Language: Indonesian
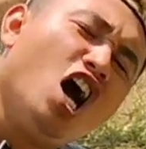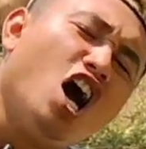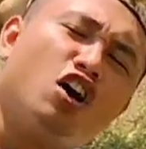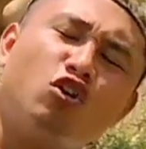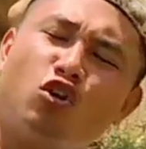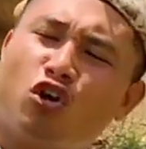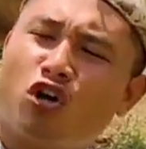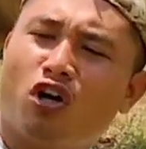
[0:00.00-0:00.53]

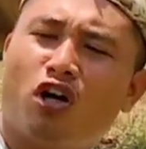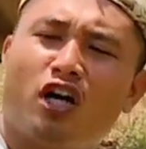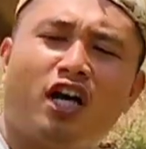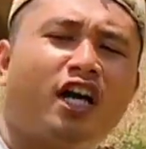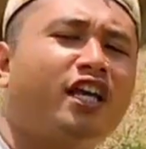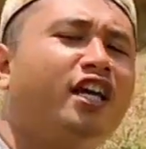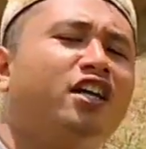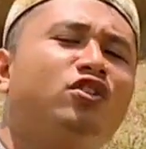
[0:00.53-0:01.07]
Aduh,
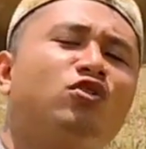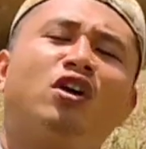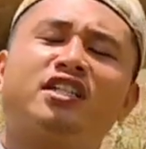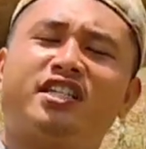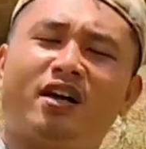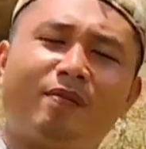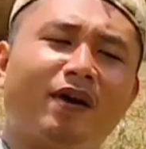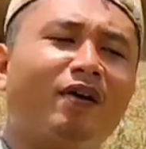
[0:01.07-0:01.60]
ya juga
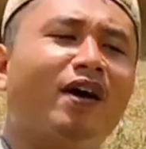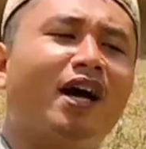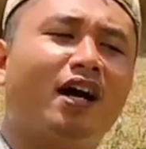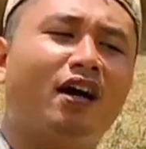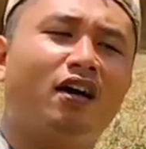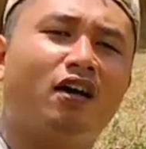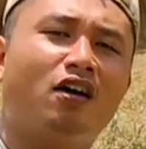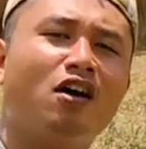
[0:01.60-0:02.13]
capek, Wak.
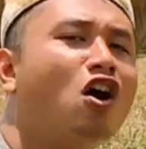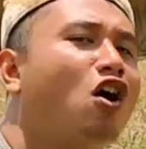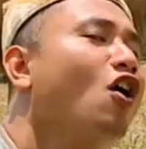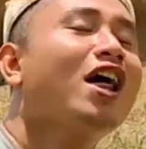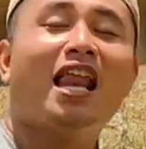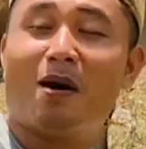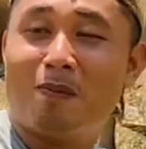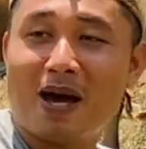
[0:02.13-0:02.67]
Oh,
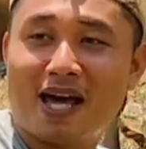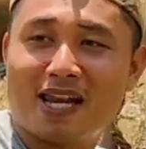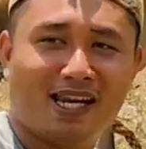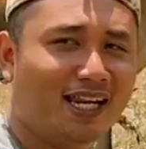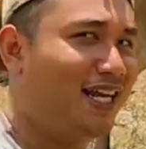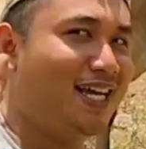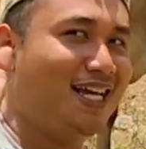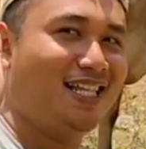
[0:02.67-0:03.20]
lapar.
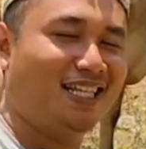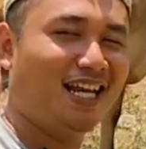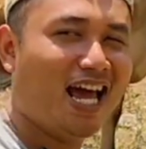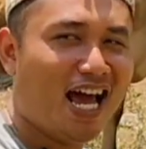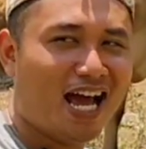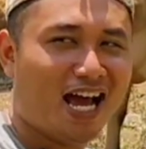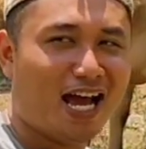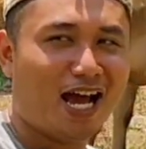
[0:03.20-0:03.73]

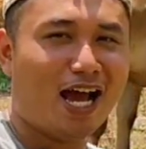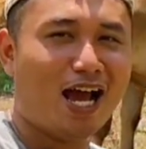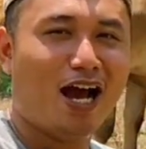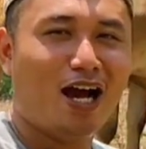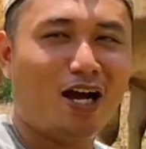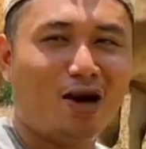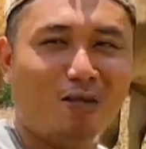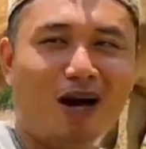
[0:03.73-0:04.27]
Tenang.
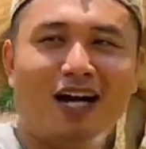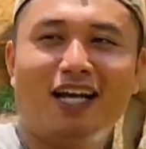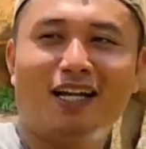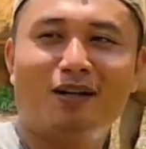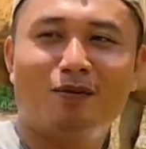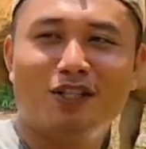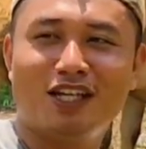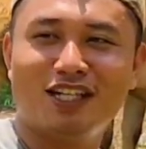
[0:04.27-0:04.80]
Bang Ir
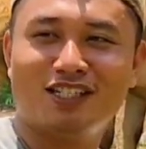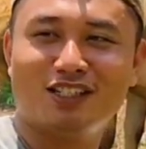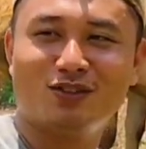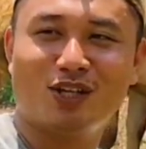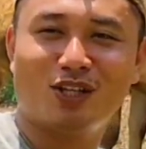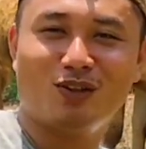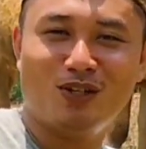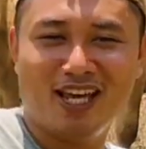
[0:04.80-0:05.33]
punya
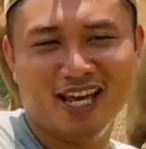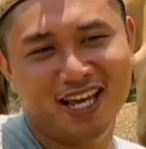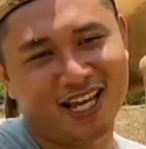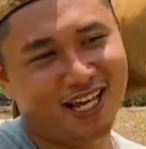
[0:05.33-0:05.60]
sesuatu nih.